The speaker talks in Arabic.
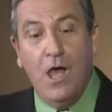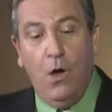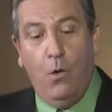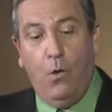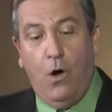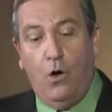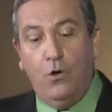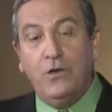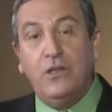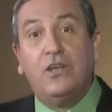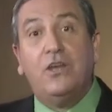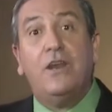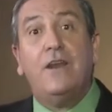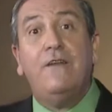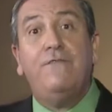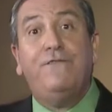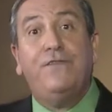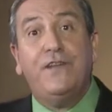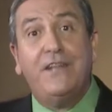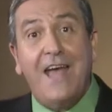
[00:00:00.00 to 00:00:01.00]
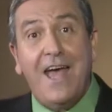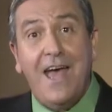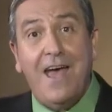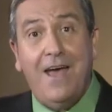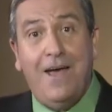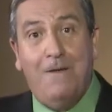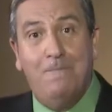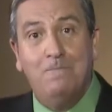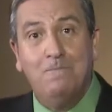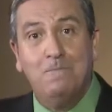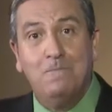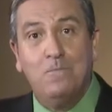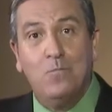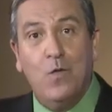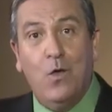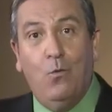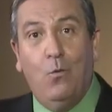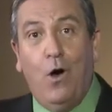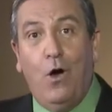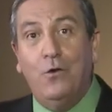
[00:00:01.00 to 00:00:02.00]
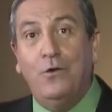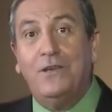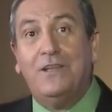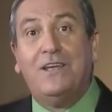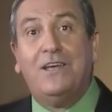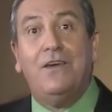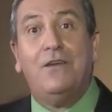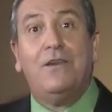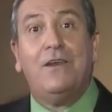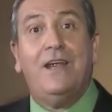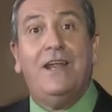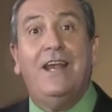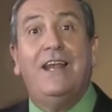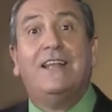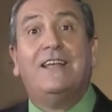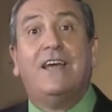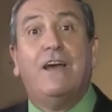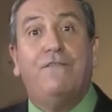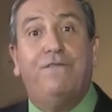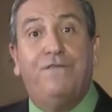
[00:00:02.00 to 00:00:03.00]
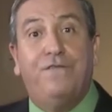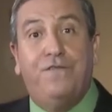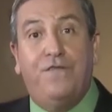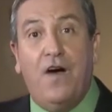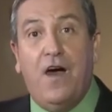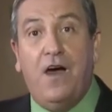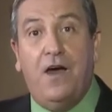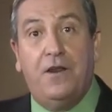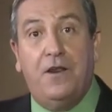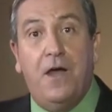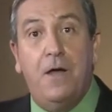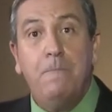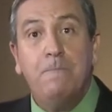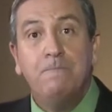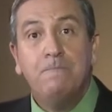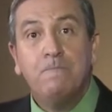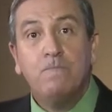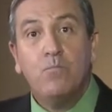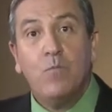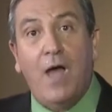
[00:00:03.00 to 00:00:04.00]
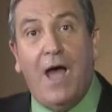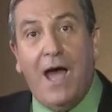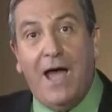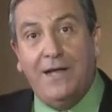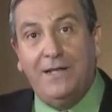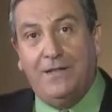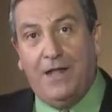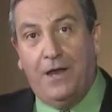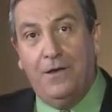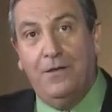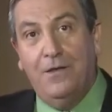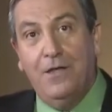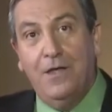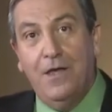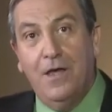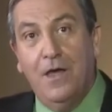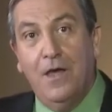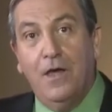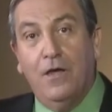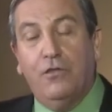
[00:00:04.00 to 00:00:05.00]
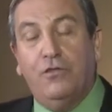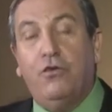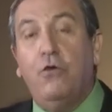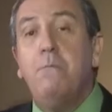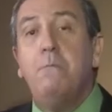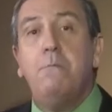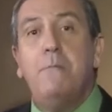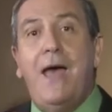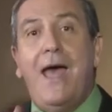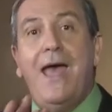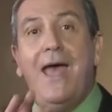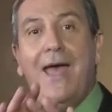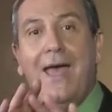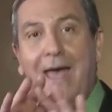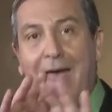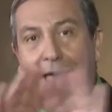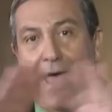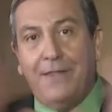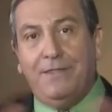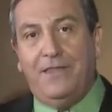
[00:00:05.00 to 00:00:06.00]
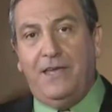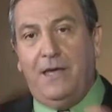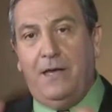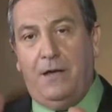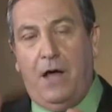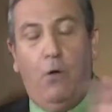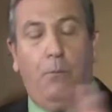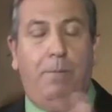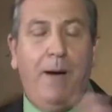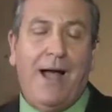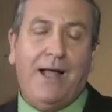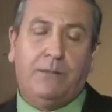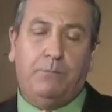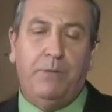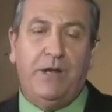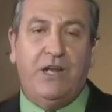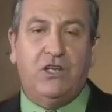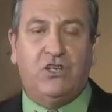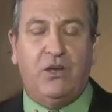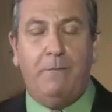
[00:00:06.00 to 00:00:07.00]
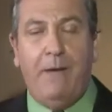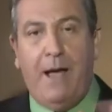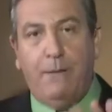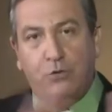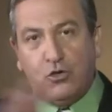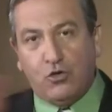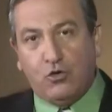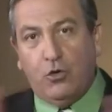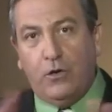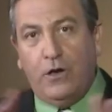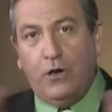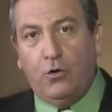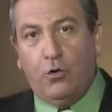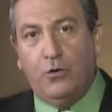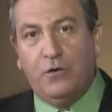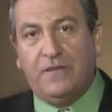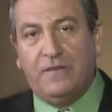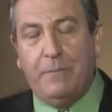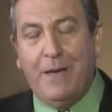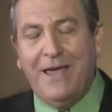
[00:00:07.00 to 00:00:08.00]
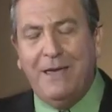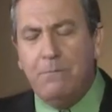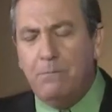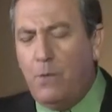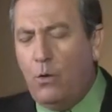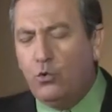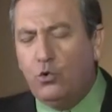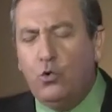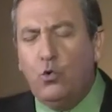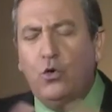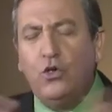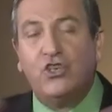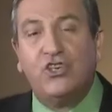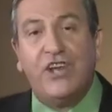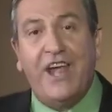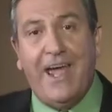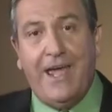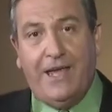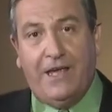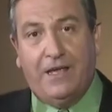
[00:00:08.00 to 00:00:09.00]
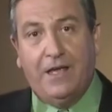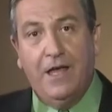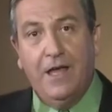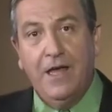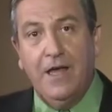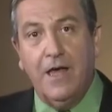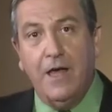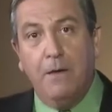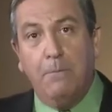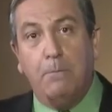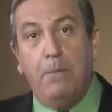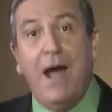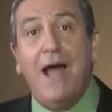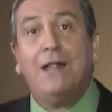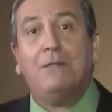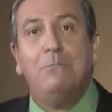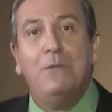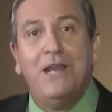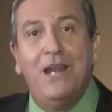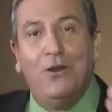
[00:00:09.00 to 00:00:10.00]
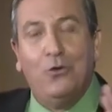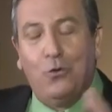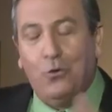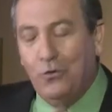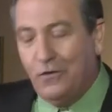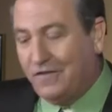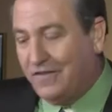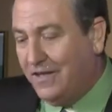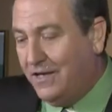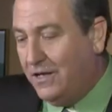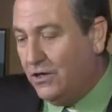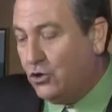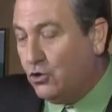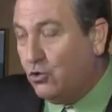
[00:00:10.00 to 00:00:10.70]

وانكر الفداء وانكر الكفاره ايضا ثم هذه او بعض من الجماعه مش كل الغنص ما هي موضوع شائك بعض من الغنصيه